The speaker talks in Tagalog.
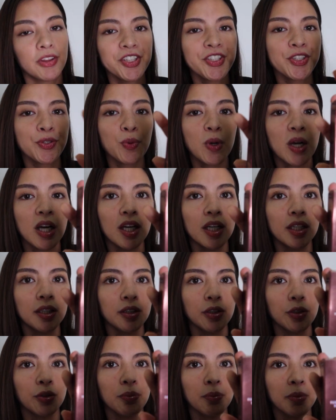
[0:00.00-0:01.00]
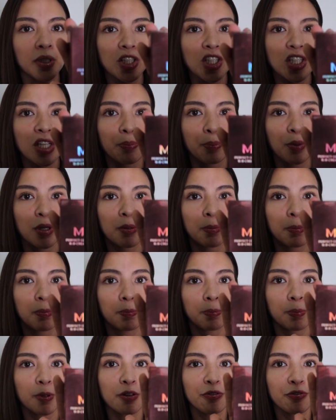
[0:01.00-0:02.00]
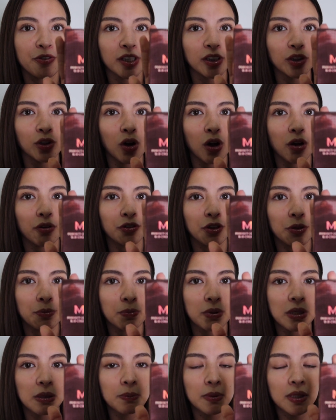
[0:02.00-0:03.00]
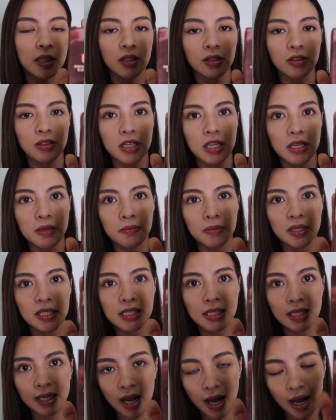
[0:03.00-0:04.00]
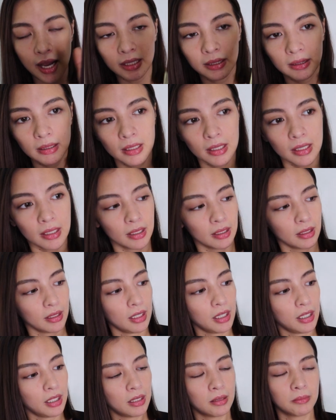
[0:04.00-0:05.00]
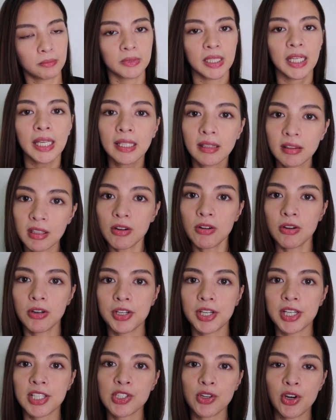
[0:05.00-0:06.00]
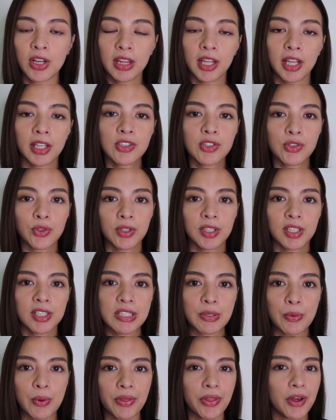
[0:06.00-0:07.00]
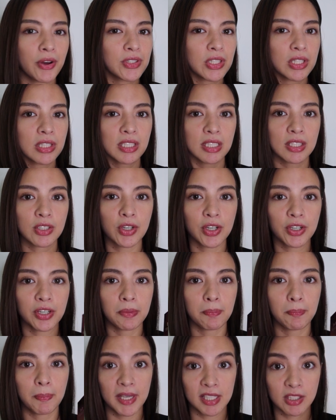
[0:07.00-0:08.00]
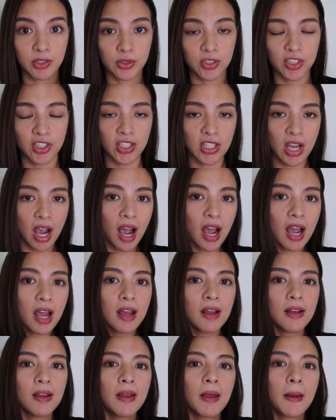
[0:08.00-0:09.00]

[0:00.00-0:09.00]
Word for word: This one, yung Misha per Perfect Cover BB Cream na sikat. Um, nakita ko na sa online store na sa 1,600 pesos siya.